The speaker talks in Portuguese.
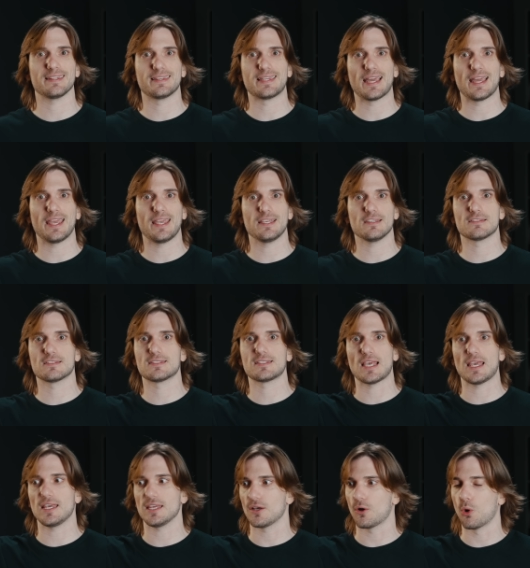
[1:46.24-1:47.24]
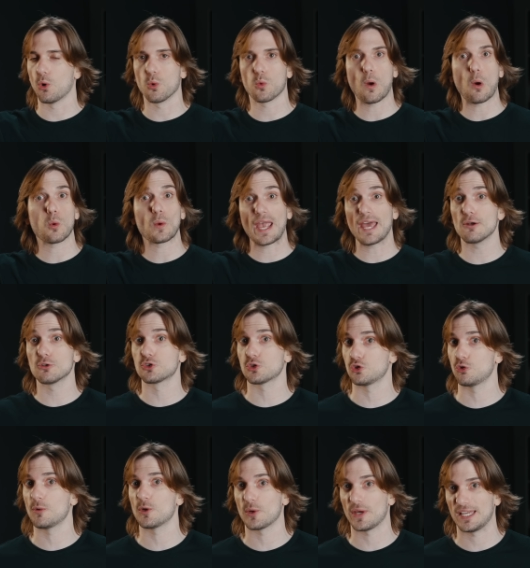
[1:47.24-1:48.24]
10, 100 ou qualquer outro
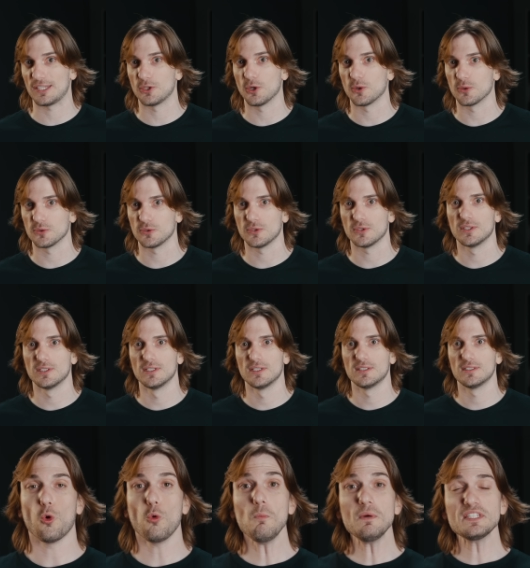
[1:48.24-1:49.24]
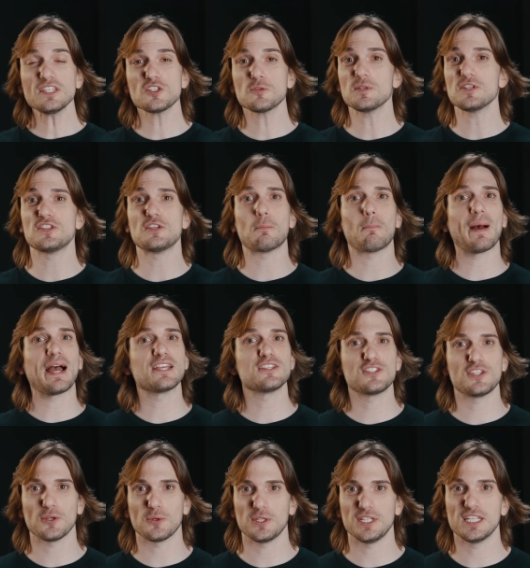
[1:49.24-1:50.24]
número redondo? Uma das principais
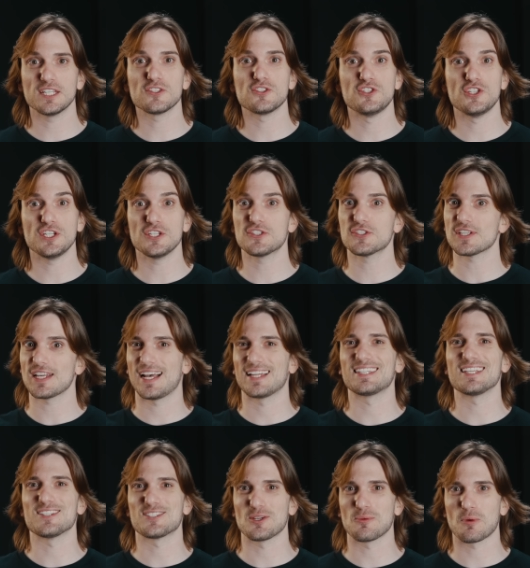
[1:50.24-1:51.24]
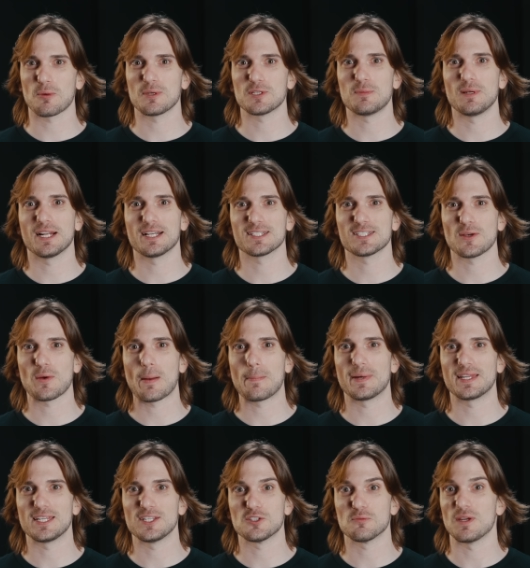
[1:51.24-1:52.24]
teorias diz, atenção para uma explicação
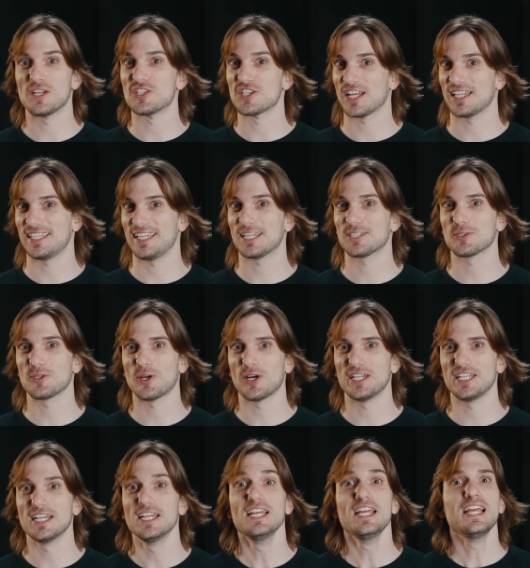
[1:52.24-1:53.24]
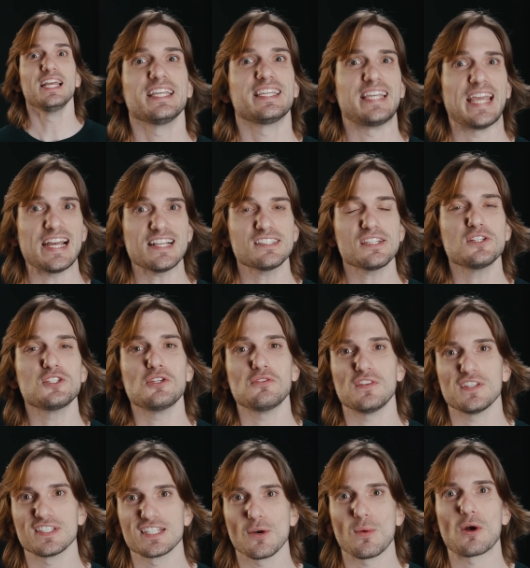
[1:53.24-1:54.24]
aparentemente aleatória, que essa
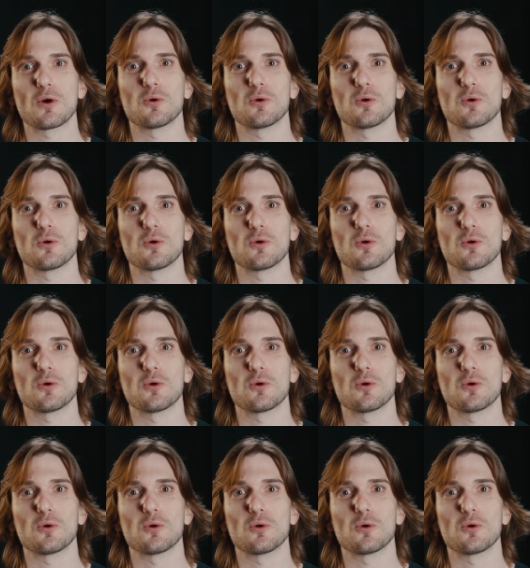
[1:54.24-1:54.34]
divisão